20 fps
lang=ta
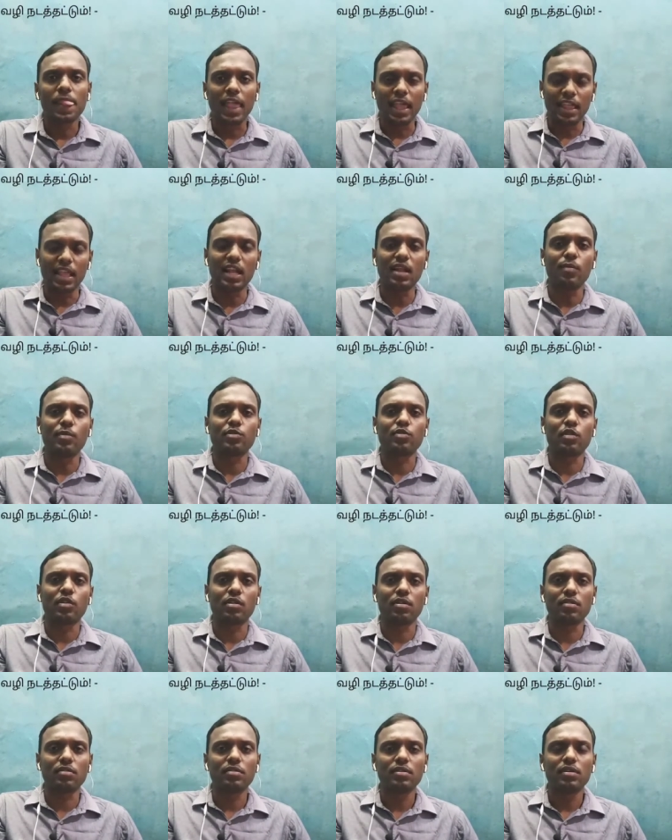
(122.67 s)
இதுதான் நம்ம
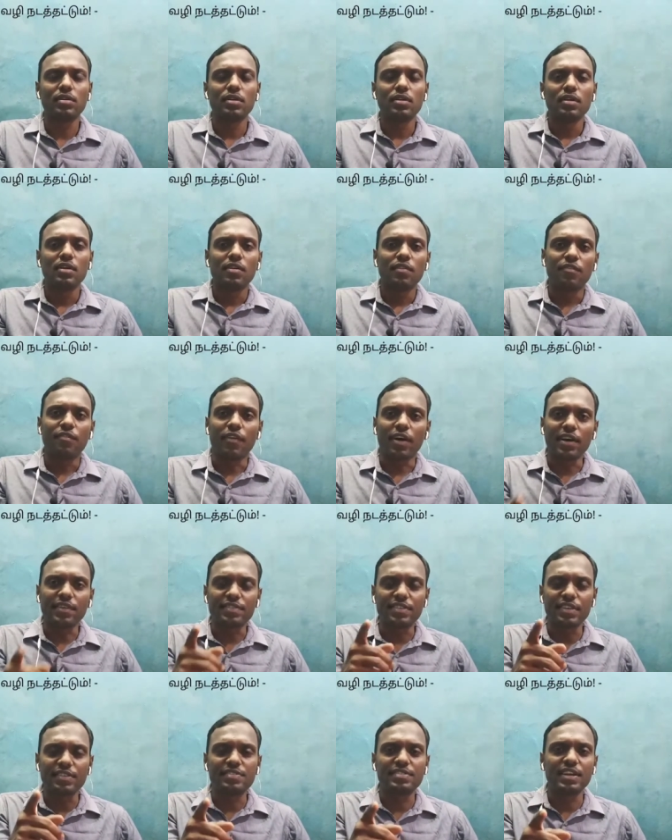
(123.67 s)
சொல்கிறோம்
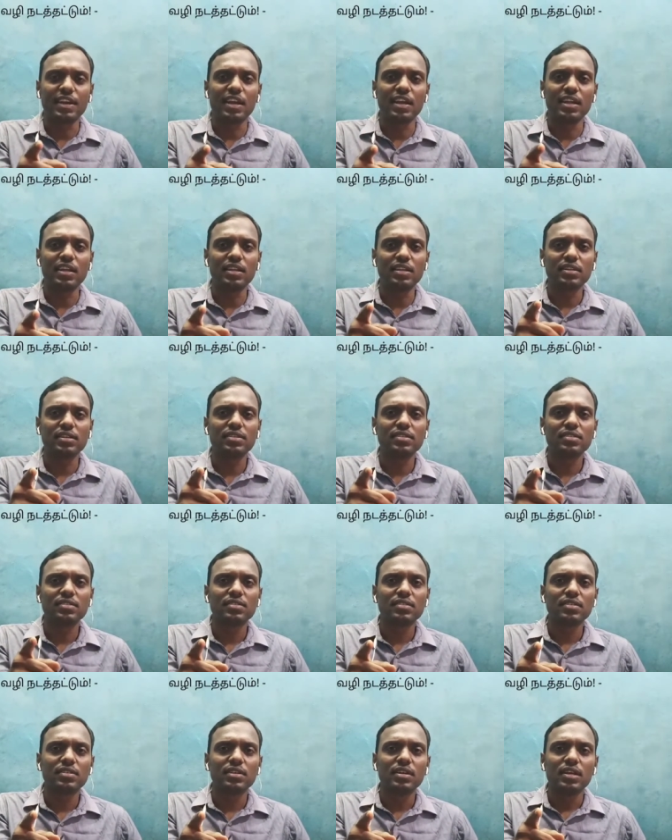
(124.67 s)
ஃபாசிஸ்டுகள்
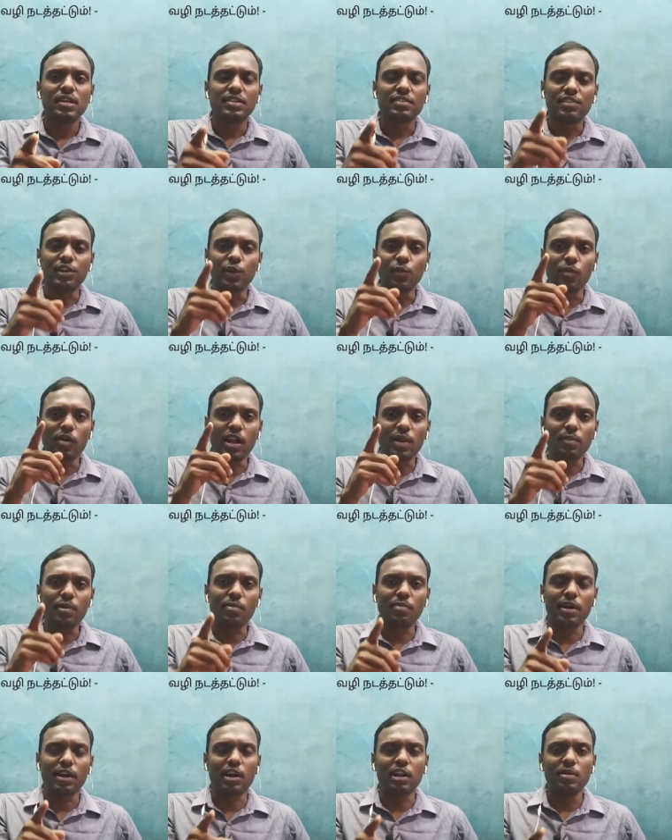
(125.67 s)
சிறுபான்மை
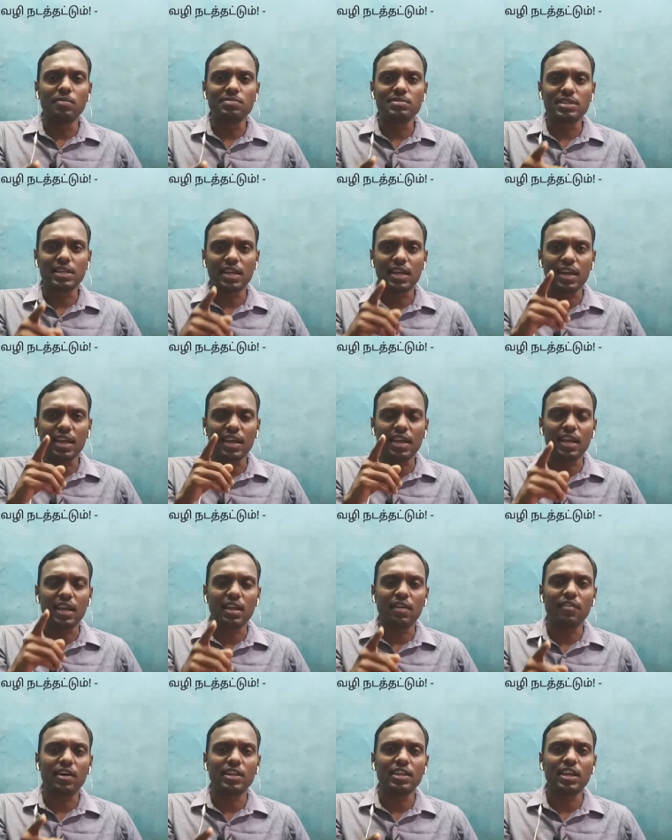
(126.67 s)
மக்களும்
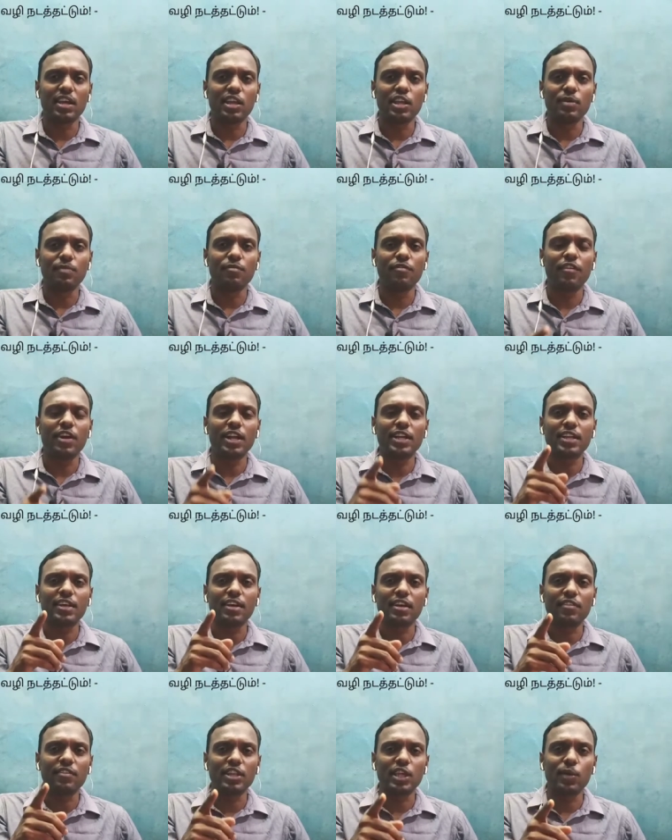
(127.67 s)
ஜனநாயகவாதிகளையும்
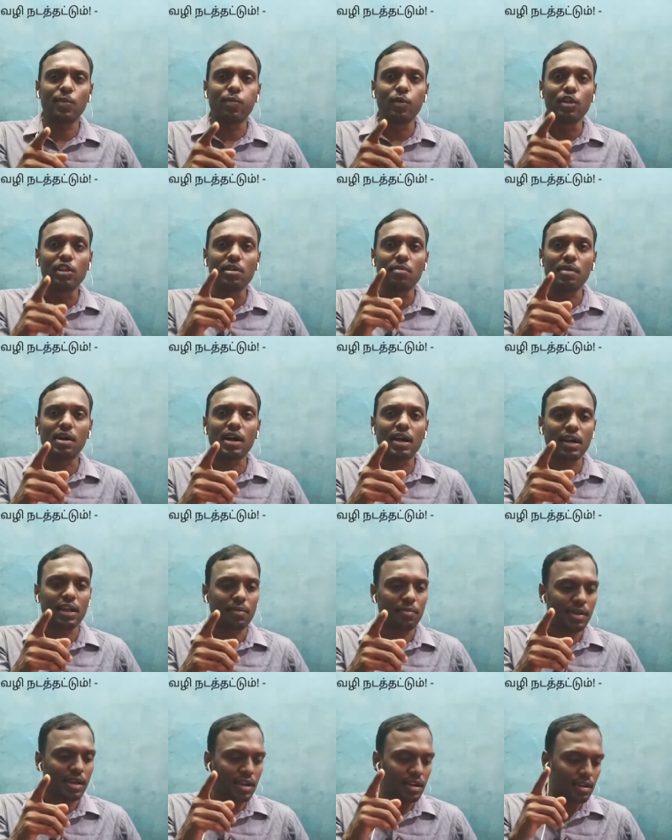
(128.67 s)
வேட்டையாடுவதை புனிதமாக
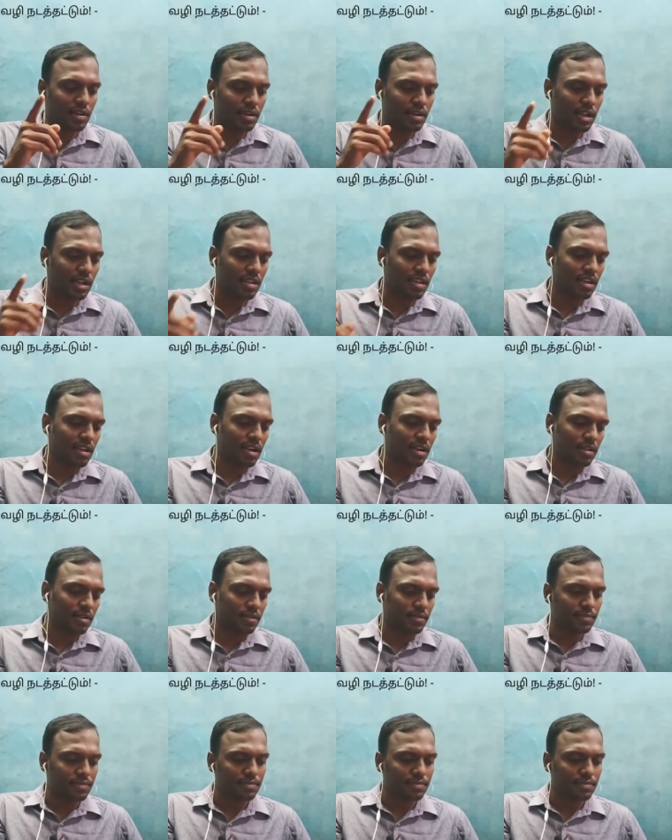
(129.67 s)
கடமையாக கருதுகிறார்கள்